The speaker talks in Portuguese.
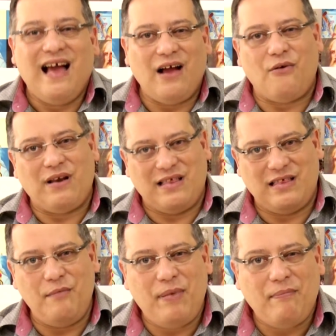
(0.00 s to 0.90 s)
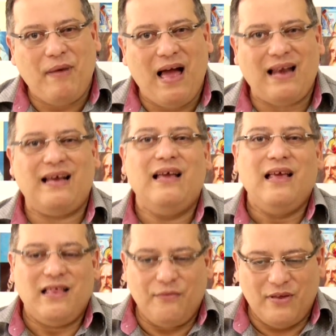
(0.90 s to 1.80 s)
Agora, se prepara,
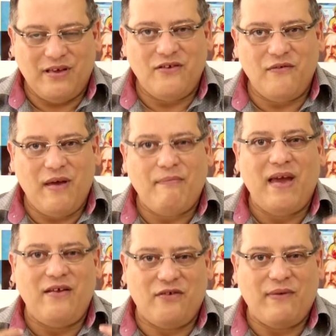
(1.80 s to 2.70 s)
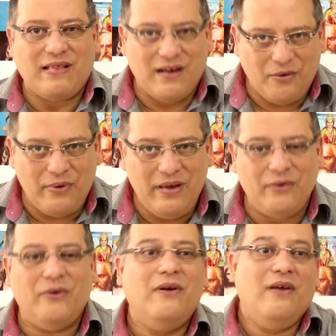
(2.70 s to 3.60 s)
se você estiver bem, estiver
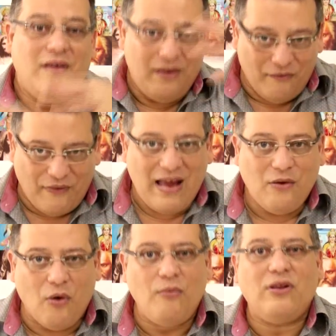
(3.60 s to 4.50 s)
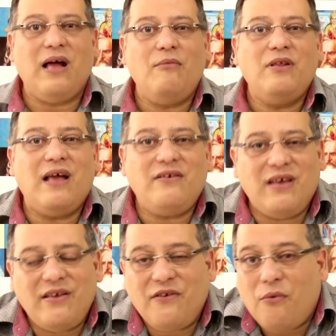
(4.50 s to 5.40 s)
tranquilo, vai incomodar muita gente.